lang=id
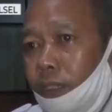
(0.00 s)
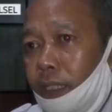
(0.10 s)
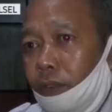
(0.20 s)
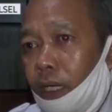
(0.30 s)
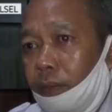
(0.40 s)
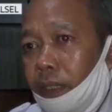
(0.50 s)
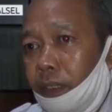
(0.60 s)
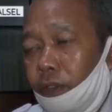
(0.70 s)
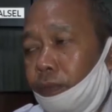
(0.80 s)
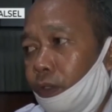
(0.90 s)
kita juga
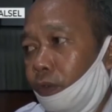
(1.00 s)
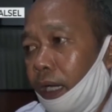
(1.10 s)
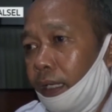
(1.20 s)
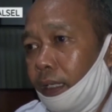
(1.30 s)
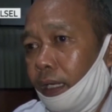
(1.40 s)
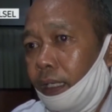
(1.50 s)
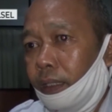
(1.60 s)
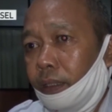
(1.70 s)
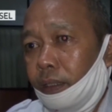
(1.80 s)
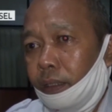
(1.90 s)
bingung-bingungan karena
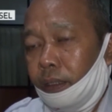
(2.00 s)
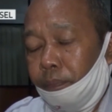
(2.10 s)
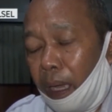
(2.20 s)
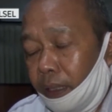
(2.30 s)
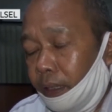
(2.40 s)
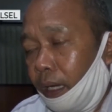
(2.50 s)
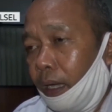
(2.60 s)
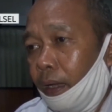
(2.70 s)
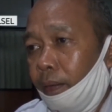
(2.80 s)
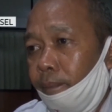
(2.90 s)

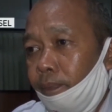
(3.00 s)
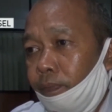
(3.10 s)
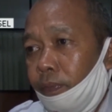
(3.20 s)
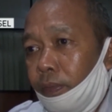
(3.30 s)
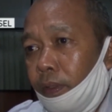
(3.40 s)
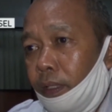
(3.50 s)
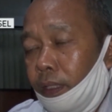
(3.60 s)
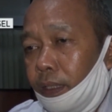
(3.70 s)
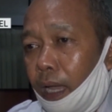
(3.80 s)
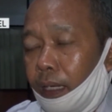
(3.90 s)
pasca
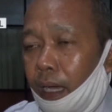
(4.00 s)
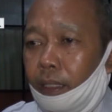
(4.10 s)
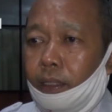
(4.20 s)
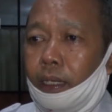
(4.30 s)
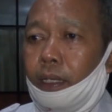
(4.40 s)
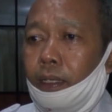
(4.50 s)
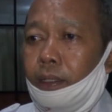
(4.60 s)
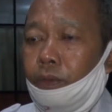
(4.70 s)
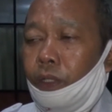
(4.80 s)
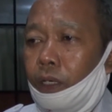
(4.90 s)
disahkannya
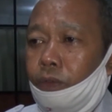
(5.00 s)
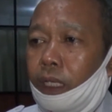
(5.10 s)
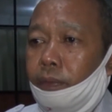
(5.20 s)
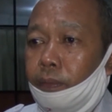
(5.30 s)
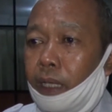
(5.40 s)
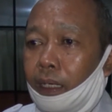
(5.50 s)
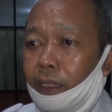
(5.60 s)
Undang-Undang Cipta